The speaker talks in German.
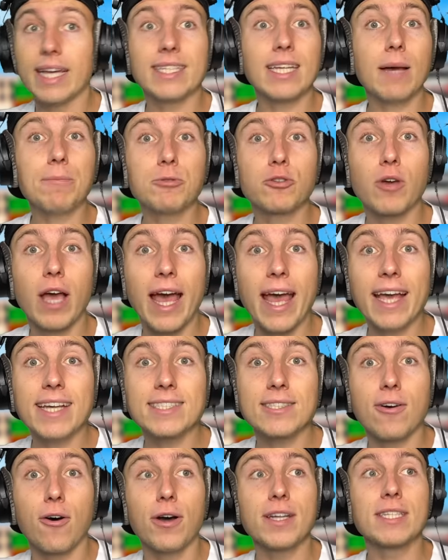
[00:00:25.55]
Ich habe sogar
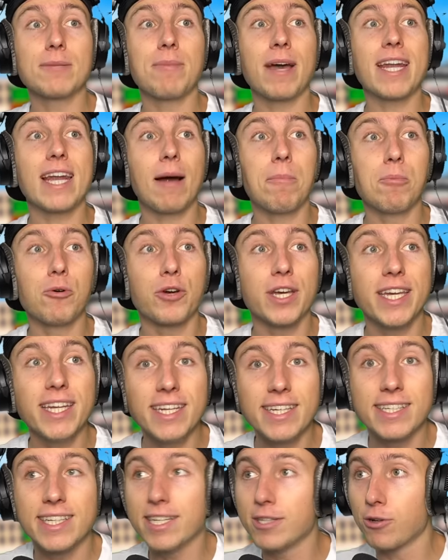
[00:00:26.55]
extra heute mein
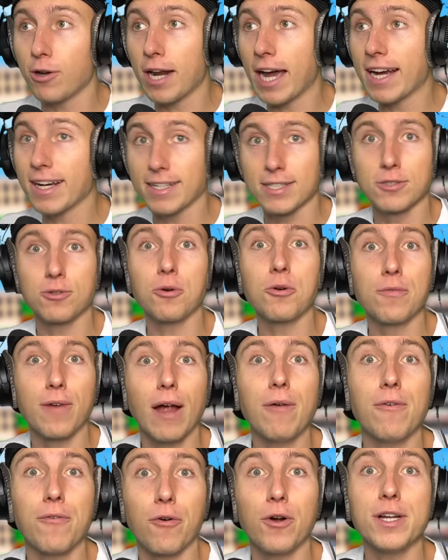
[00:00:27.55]
Lamborghini-T-Shirt angezogen,
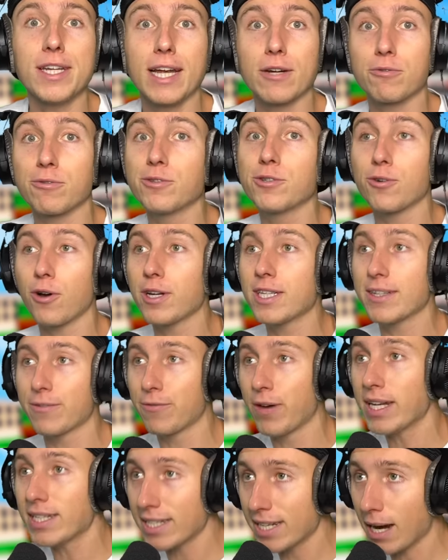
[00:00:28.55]
weil wir wollen natürlich heute
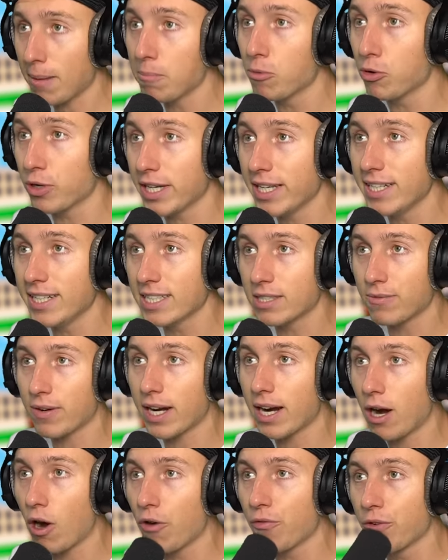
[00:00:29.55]
fette Lamborghinis
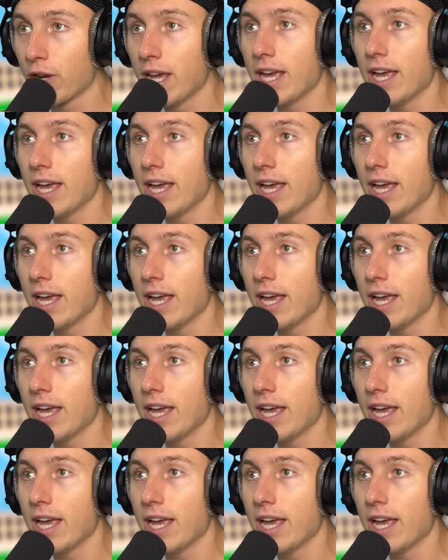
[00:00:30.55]
verkaufen.